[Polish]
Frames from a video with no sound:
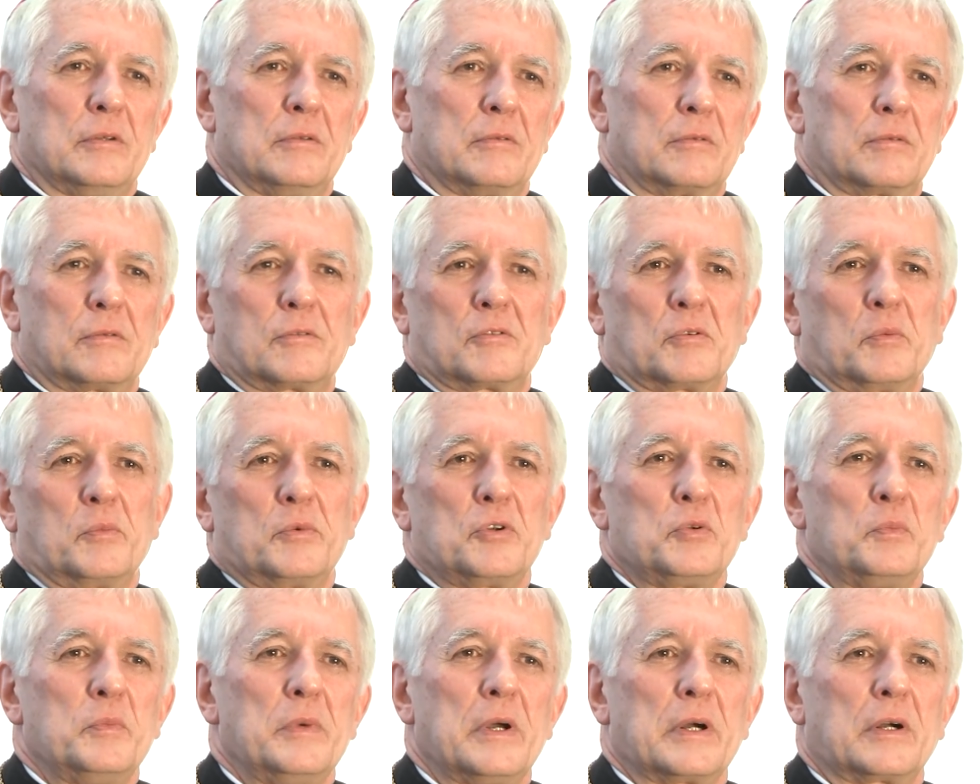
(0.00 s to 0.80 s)
To, to
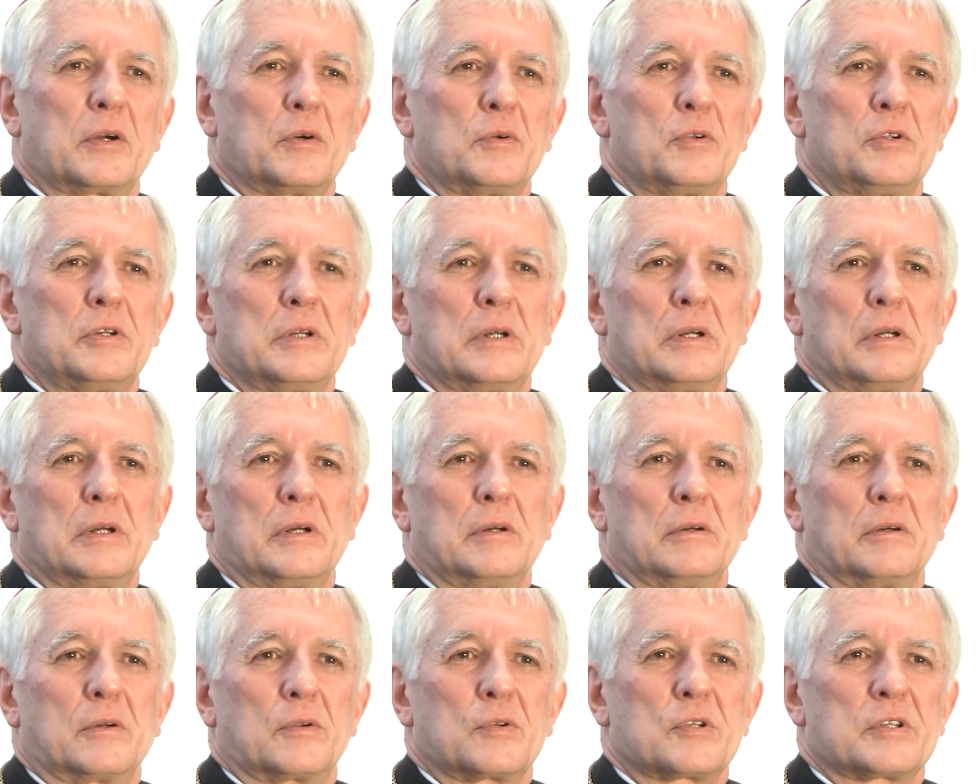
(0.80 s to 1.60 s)
byśmy jakoś się
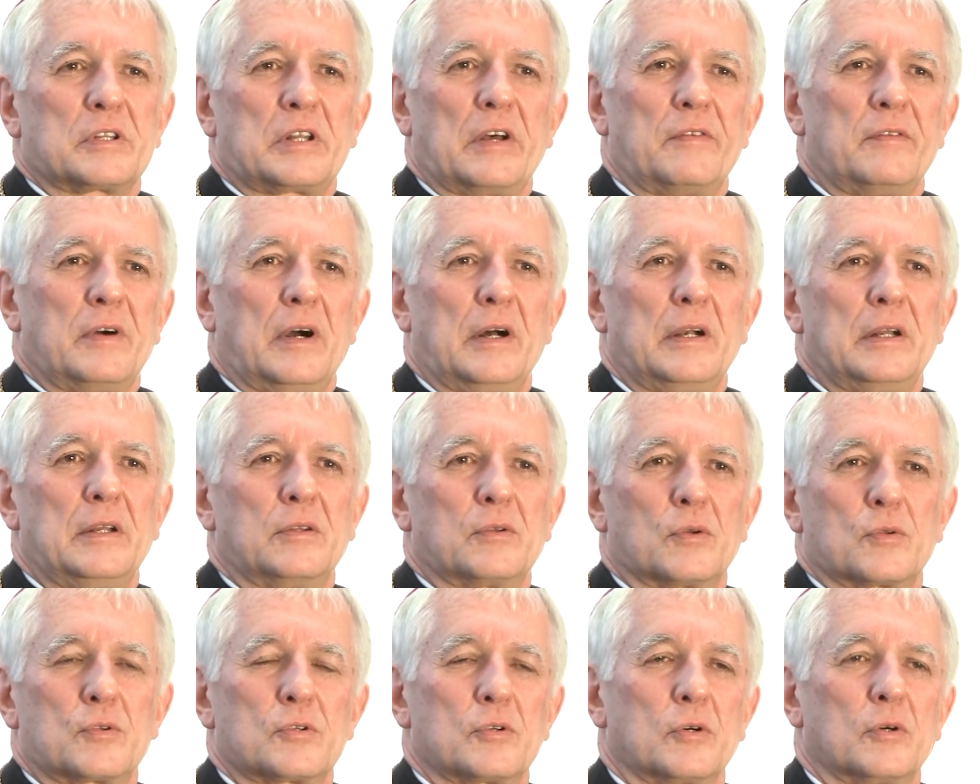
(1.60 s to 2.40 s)
rozstawali,
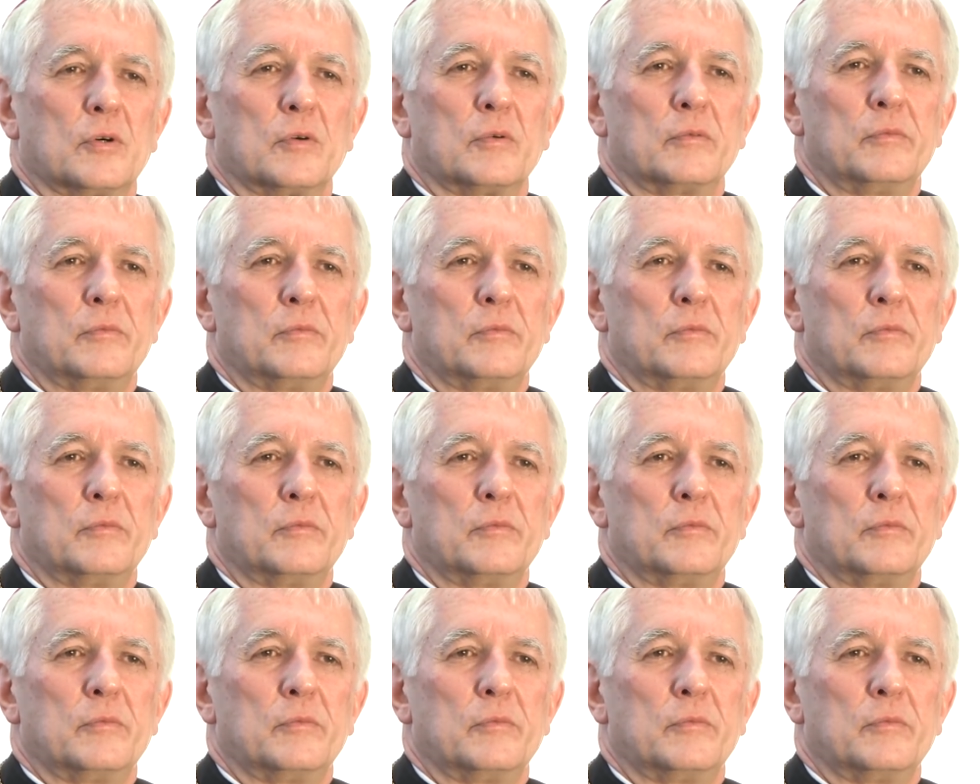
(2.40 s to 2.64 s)
to co